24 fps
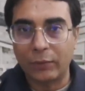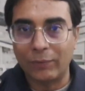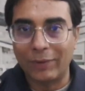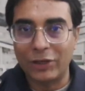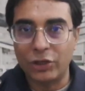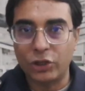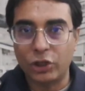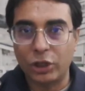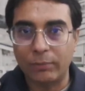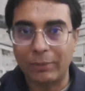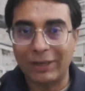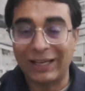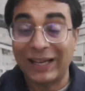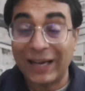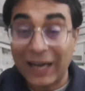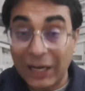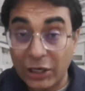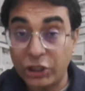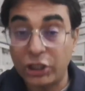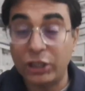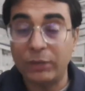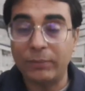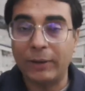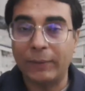कन्वेंशन में
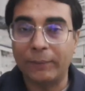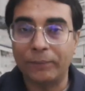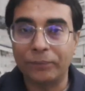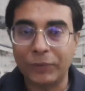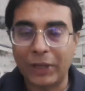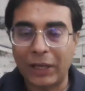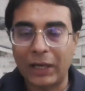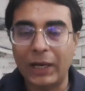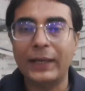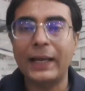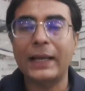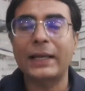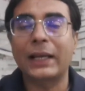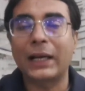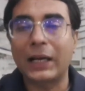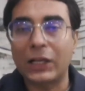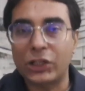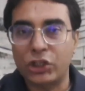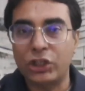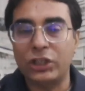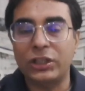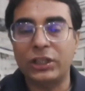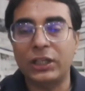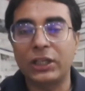कराची में हालांकि
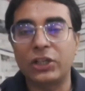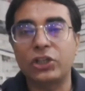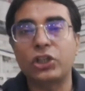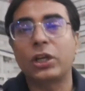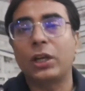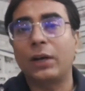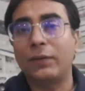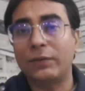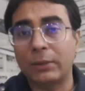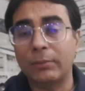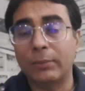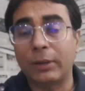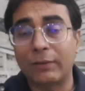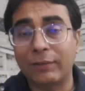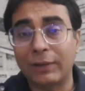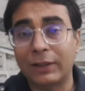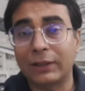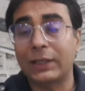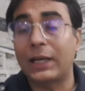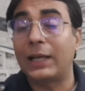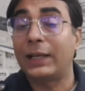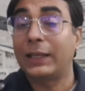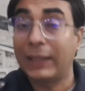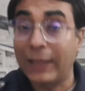कराची से शेर अफजल
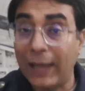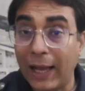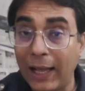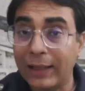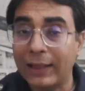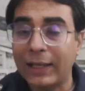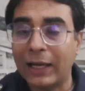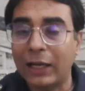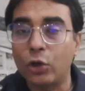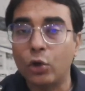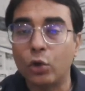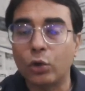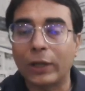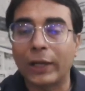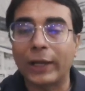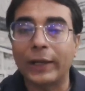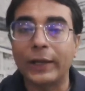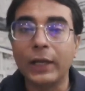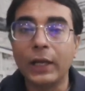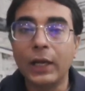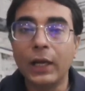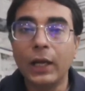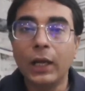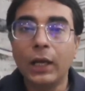मरवत का क्या ताल्लुक
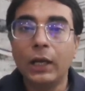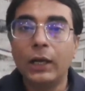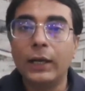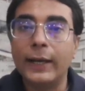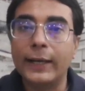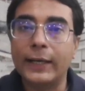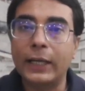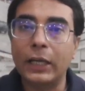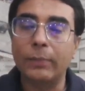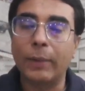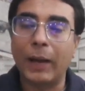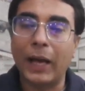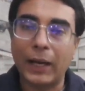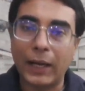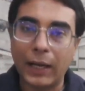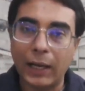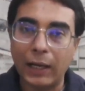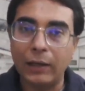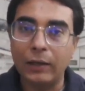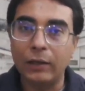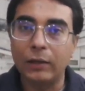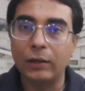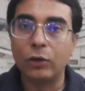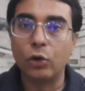है लेकिन
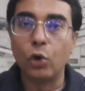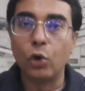बहरहाल